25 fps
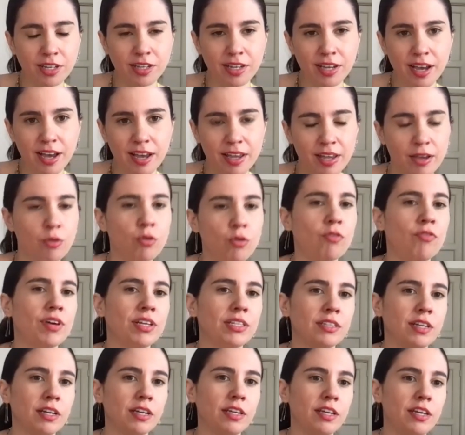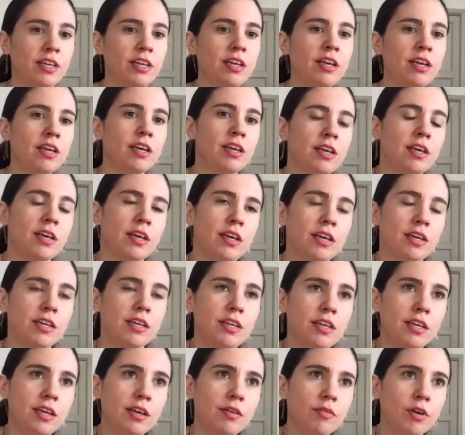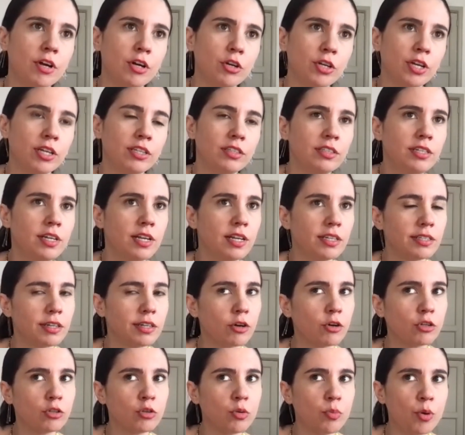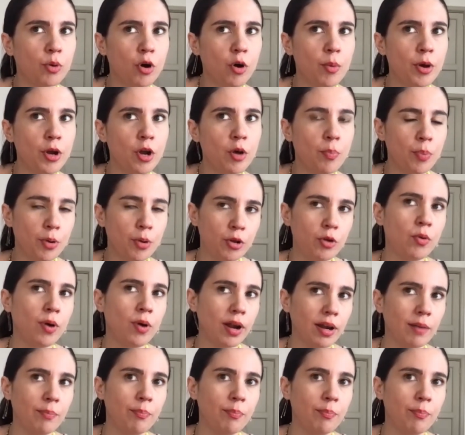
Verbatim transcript: que hay eurofans aquí, y bueno, y en Chile se conoce un poco menos, pero igual,